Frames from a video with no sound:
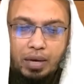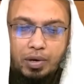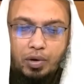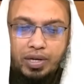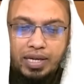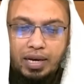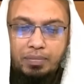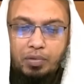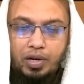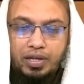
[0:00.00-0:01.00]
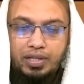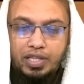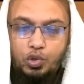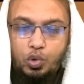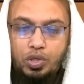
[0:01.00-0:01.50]
আবার অনেক আলেম বলেন
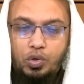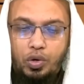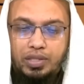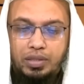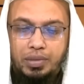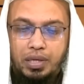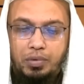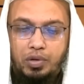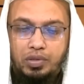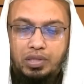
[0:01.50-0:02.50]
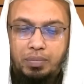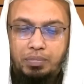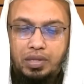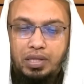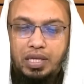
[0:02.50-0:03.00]
কিছুই করা যাবে না বরং চাপ
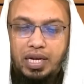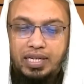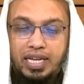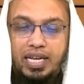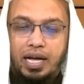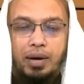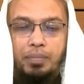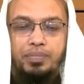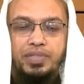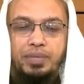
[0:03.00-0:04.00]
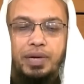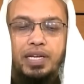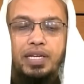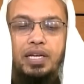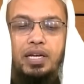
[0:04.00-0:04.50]
দেয়াটাই হারাম যে
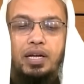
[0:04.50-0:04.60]
ভাই